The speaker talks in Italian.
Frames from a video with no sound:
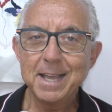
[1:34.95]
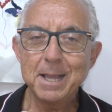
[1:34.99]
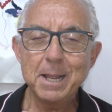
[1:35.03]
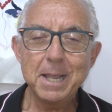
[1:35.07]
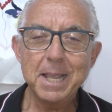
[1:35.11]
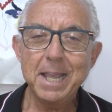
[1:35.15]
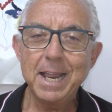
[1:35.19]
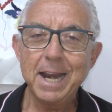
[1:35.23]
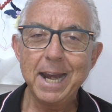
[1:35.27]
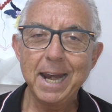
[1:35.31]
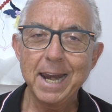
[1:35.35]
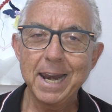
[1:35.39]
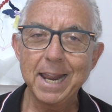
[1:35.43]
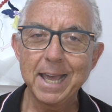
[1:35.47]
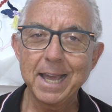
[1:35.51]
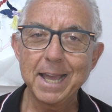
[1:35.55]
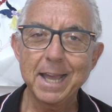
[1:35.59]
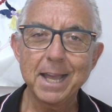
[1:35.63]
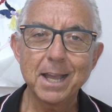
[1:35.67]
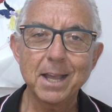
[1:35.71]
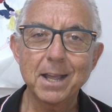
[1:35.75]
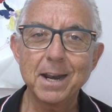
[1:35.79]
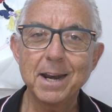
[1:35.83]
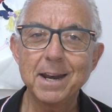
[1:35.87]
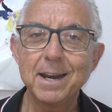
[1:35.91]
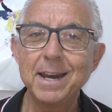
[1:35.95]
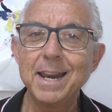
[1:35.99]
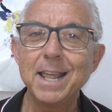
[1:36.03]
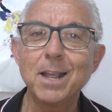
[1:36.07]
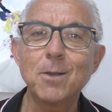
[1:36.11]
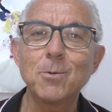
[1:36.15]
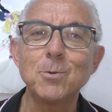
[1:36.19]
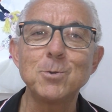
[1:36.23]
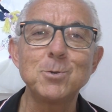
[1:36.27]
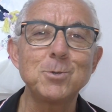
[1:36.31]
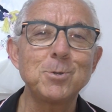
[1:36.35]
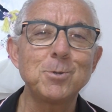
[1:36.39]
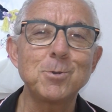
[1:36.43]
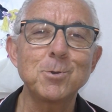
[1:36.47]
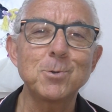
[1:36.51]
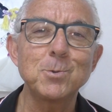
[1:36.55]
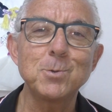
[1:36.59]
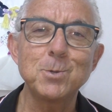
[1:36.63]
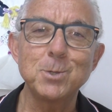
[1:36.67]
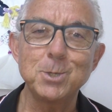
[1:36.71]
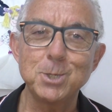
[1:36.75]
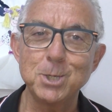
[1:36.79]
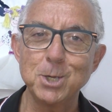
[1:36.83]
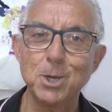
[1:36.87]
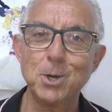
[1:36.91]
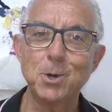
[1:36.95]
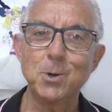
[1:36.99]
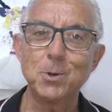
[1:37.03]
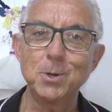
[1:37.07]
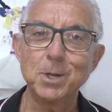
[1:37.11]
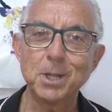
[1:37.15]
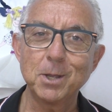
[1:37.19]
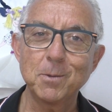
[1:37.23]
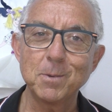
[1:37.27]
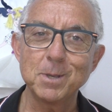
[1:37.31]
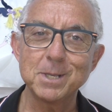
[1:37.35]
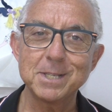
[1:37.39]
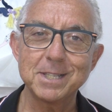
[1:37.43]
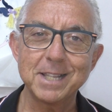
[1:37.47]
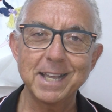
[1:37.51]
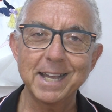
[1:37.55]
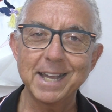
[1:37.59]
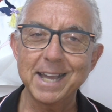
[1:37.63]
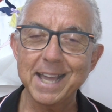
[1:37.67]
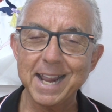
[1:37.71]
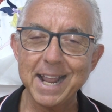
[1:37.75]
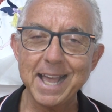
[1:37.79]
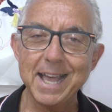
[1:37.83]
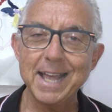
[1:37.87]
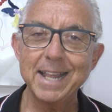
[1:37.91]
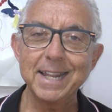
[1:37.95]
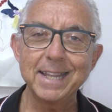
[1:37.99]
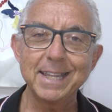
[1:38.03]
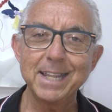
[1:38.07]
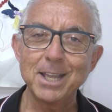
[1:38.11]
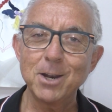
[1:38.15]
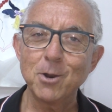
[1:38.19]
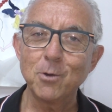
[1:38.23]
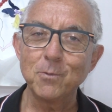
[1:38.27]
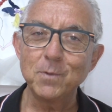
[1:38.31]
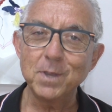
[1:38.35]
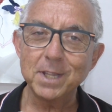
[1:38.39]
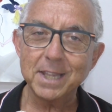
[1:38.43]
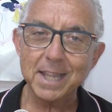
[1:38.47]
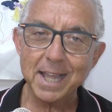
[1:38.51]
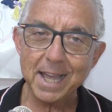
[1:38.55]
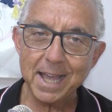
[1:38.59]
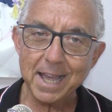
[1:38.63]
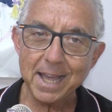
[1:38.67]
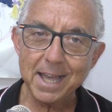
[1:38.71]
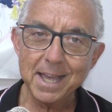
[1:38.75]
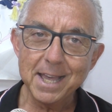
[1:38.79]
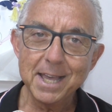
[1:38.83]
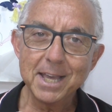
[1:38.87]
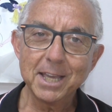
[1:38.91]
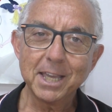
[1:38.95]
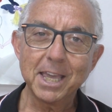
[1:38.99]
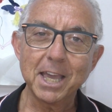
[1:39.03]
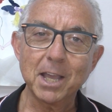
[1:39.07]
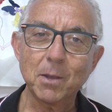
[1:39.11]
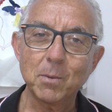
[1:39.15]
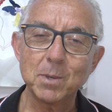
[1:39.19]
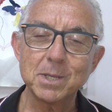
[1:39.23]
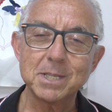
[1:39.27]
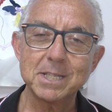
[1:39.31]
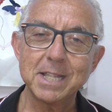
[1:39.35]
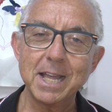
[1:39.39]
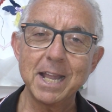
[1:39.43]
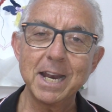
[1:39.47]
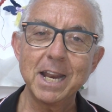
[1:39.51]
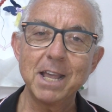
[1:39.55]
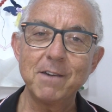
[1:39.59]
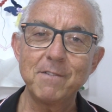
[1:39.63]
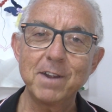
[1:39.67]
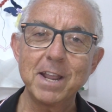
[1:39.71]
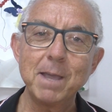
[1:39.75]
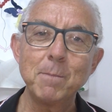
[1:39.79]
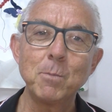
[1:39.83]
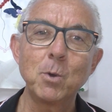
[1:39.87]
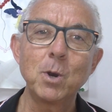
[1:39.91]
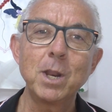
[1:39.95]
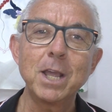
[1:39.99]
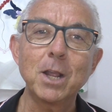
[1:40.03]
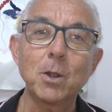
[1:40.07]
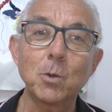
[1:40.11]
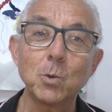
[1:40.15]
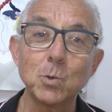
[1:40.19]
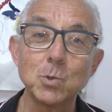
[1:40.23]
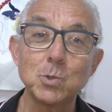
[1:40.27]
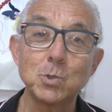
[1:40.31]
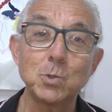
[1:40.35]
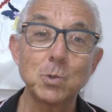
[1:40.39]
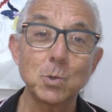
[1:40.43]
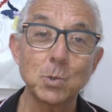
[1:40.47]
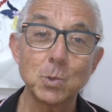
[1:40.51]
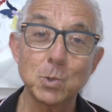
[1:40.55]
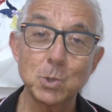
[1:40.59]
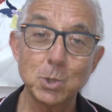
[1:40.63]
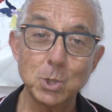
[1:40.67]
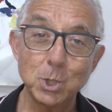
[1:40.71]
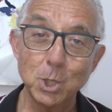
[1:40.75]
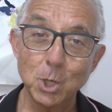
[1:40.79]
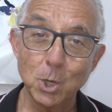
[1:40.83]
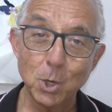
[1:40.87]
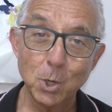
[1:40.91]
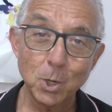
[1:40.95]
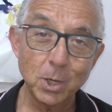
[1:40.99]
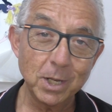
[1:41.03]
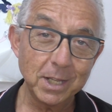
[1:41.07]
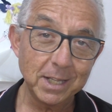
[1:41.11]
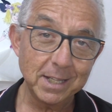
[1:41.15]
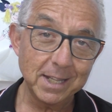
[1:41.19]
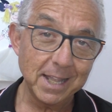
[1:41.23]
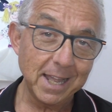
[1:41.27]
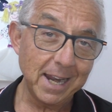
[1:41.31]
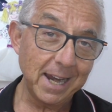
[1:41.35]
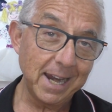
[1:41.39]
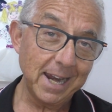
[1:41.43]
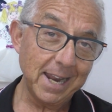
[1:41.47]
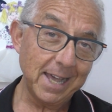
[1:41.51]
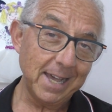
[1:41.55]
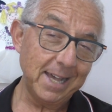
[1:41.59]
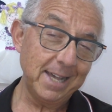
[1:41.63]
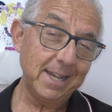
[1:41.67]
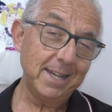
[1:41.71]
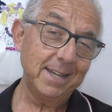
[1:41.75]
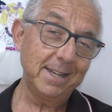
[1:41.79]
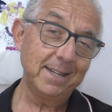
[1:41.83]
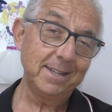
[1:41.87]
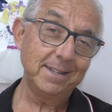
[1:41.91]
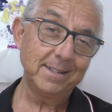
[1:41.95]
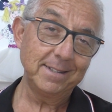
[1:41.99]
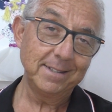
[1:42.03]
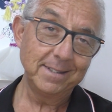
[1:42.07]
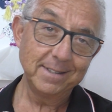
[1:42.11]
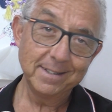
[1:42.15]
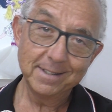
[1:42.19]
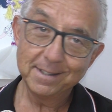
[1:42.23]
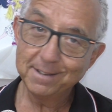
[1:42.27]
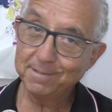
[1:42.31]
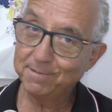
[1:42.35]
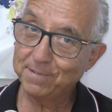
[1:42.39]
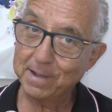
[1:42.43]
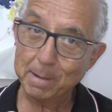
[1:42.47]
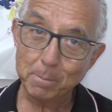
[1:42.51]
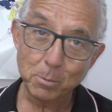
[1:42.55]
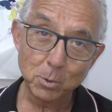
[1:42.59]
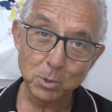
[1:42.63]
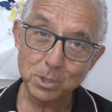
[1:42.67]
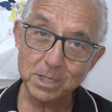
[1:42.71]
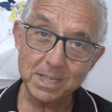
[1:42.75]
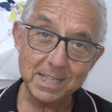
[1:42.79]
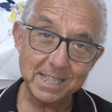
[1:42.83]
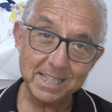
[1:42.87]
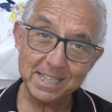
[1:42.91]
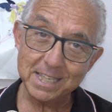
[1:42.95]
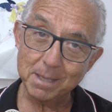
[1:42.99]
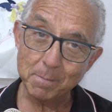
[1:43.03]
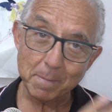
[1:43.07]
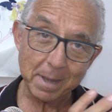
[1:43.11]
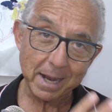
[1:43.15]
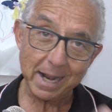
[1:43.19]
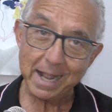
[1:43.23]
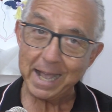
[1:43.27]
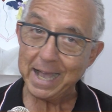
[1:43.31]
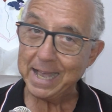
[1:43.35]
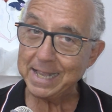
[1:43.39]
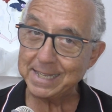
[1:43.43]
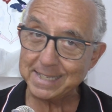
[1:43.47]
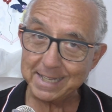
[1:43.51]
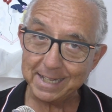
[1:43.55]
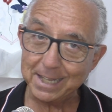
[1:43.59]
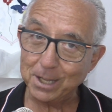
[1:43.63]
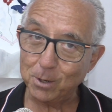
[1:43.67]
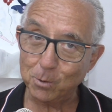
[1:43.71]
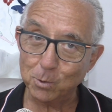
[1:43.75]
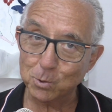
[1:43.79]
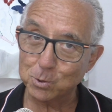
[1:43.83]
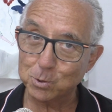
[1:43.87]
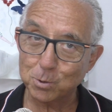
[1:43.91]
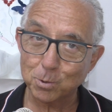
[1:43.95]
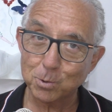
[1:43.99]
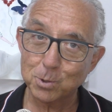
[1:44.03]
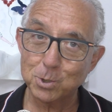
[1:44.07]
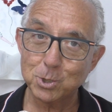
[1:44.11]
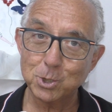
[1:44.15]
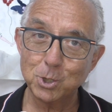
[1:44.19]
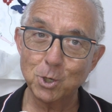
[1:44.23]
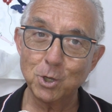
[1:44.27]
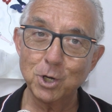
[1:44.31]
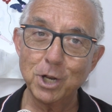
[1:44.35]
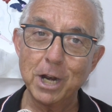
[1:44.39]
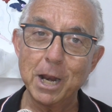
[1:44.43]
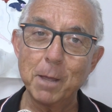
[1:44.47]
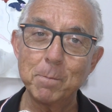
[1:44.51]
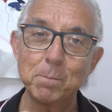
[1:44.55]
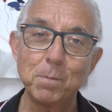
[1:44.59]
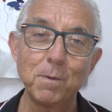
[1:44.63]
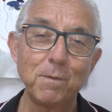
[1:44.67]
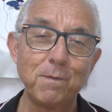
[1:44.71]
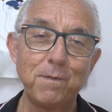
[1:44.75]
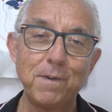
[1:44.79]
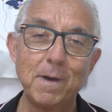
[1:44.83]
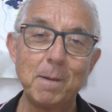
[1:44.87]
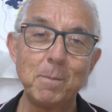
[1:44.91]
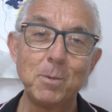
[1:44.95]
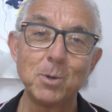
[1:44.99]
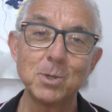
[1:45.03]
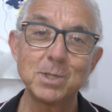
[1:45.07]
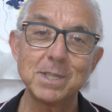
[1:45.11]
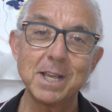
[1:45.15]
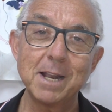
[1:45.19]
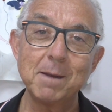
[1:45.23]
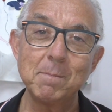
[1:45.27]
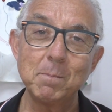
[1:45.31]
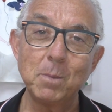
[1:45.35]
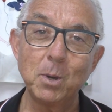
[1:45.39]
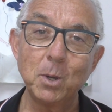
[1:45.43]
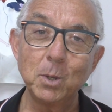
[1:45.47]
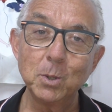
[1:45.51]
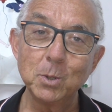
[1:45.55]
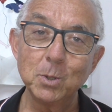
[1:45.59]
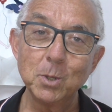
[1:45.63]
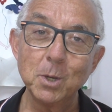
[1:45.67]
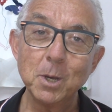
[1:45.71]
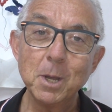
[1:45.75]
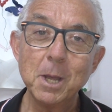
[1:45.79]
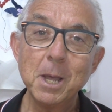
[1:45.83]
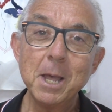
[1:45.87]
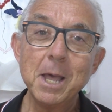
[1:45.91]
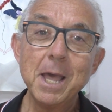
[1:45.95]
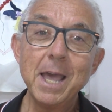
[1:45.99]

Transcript: il, le costruzioni, questa grande novità che quest'anno avremo le costruzioni della famosissima casa di costruzioni, la più famosa al mondo,